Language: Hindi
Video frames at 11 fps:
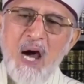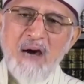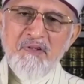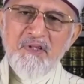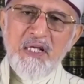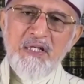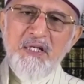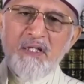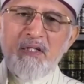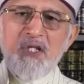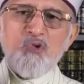दावत के लिए
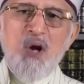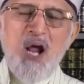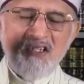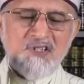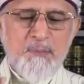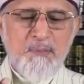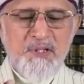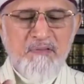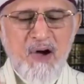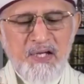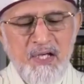निकले तो रास्ते में
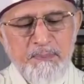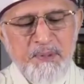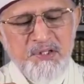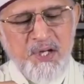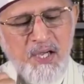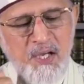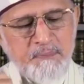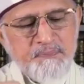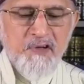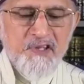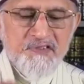ये वाक़ पेश आया
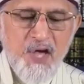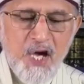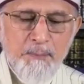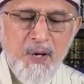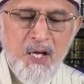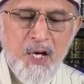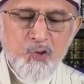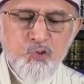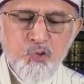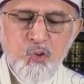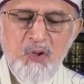फस्तकबाला
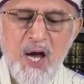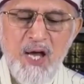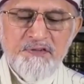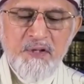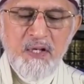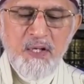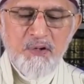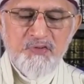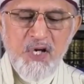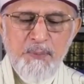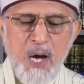रसूल
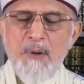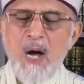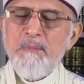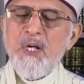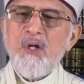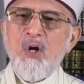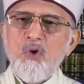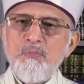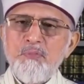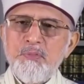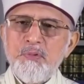सल्लाम अमाम कौम